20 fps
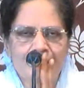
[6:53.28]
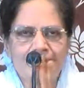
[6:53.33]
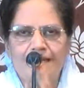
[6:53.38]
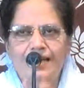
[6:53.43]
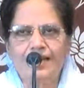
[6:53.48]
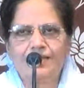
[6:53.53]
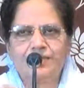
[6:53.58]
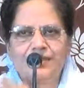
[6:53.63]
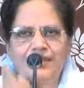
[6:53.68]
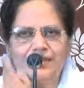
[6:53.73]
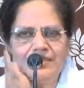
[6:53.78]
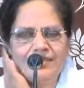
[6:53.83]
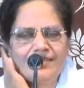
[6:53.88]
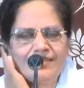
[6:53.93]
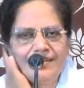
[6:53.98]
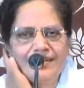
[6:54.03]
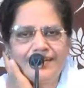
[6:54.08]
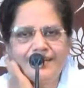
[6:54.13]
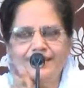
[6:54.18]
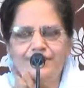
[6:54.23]
చాలా
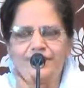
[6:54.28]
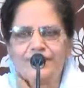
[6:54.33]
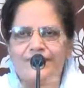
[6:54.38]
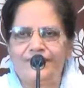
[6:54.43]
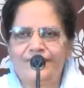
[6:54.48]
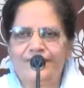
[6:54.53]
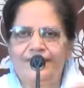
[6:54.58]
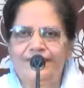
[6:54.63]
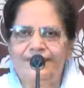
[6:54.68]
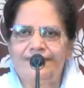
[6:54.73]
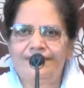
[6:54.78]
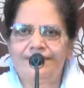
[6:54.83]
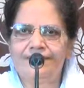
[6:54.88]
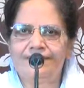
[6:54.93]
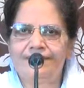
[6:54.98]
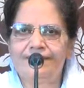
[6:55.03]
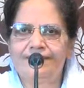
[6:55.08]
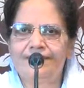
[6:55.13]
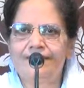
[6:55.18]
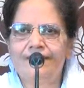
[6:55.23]
ప్రేమించినాడు అనమాట వీళ్ళ
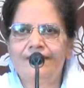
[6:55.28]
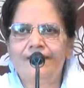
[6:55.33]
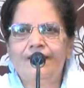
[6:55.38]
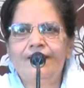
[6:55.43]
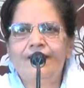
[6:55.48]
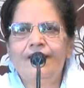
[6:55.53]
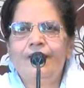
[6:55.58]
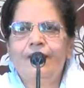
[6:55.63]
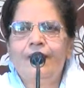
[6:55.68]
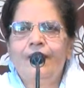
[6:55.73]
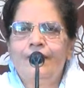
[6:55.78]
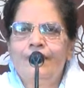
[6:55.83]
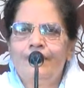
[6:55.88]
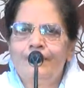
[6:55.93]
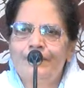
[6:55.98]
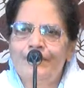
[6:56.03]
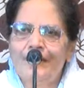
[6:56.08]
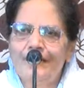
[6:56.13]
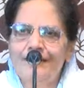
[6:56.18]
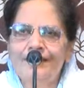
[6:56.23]

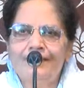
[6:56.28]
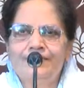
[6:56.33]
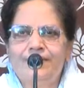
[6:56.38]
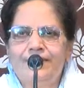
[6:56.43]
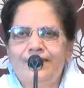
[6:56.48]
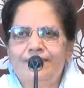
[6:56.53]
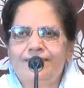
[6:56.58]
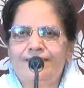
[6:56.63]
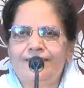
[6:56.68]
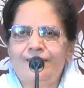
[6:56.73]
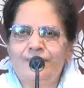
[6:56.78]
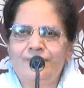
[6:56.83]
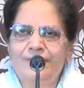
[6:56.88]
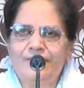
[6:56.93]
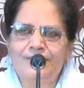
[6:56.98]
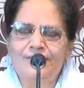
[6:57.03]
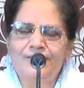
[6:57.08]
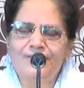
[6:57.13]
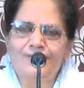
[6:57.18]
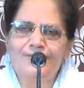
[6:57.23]
మరియు మార్తలను
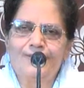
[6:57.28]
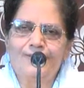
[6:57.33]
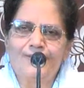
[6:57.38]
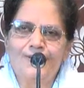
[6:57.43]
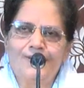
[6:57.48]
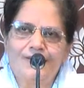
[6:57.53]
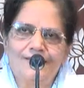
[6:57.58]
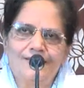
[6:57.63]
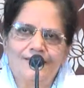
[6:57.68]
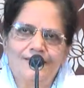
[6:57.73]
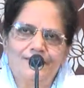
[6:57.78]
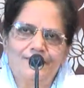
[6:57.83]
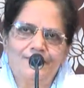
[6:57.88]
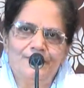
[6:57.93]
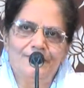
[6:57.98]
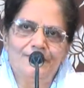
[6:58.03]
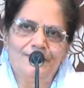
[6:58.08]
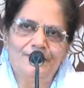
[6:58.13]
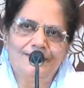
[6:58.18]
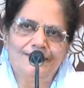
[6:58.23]
ప్రేమించినాడు లాజర్ను
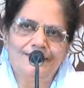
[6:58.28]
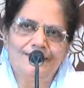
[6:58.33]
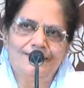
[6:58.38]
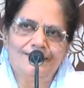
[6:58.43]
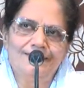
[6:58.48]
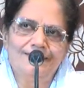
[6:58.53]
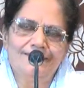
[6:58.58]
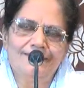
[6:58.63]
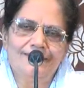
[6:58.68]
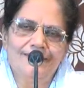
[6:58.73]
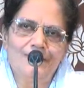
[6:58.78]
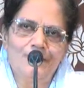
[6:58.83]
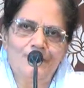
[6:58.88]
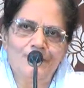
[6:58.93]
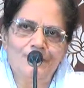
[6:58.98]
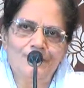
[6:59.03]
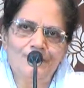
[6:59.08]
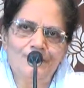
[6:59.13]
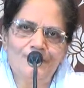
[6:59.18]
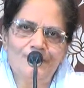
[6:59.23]
ప్రేమించినాడు ఈ
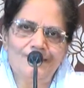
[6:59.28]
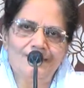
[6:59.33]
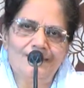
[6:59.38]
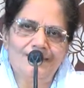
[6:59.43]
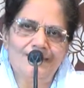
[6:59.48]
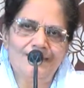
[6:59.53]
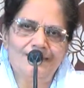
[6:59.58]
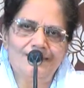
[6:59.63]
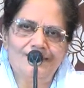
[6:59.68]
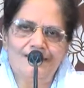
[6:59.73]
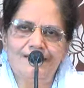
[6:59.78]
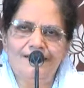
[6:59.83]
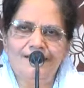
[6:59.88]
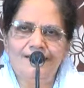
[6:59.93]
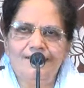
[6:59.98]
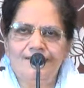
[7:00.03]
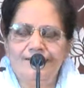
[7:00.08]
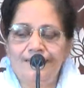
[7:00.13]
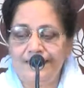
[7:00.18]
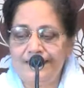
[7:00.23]
కుటుంబంతో చాలా
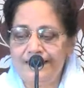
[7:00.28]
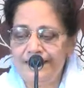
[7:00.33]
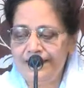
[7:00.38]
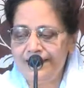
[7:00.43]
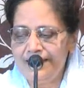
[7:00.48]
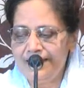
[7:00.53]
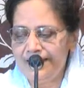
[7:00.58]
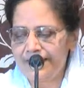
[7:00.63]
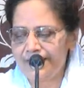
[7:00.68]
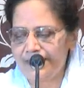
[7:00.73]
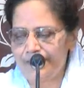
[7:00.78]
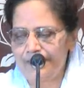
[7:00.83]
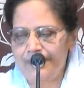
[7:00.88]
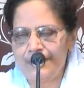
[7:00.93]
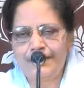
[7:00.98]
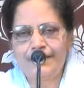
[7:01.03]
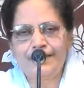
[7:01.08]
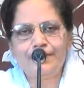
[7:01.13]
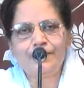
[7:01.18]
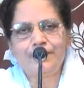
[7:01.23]
సన్నిహిత
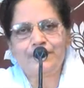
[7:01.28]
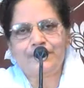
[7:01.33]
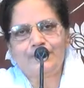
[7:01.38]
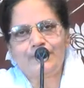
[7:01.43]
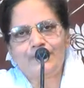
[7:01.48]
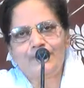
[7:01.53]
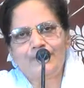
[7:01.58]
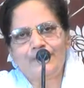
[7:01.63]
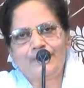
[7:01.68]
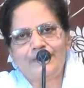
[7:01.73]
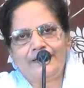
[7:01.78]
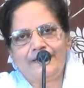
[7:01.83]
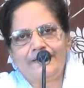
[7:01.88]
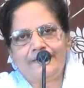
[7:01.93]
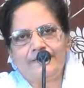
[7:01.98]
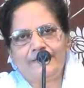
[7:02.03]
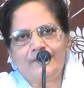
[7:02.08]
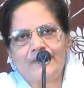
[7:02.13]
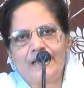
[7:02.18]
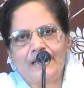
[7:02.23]
సంబంధం ప్రభువుకున్నది
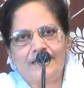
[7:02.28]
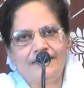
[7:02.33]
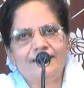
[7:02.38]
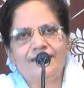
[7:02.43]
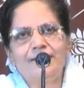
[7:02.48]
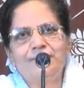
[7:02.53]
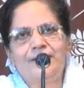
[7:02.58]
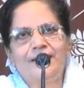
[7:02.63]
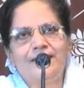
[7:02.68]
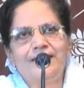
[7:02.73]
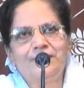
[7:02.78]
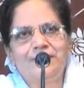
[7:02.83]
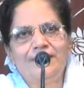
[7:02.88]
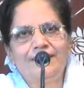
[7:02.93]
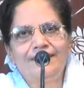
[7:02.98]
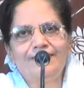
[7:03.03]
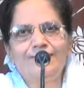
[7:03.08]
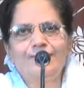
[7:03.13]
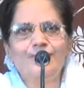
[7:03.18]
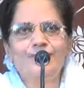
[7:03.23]
అందుకే మాటి
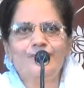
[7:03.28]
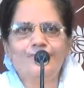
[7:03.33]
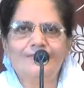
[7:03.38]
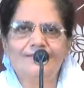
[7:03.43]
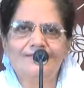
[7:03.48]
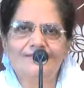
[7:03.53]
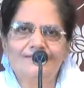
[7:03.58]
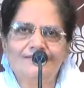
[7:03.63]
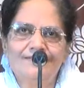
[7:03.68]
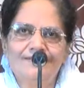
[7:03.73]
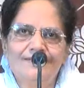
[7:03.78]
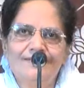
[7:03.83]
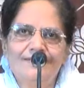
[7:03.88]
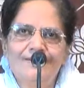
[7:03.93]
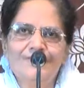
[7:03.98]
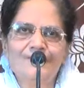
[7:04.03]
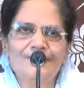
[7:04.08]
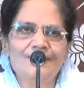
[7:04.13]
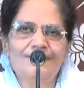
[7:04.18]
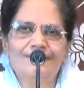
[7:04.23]
మాటికి వస్తున్నాడు
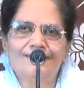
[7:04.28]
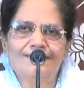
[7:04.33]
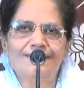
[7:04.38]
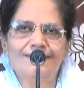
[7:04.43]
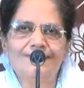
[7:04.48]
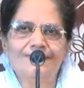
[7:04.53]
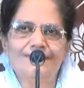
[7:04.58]
విశ్రాంతి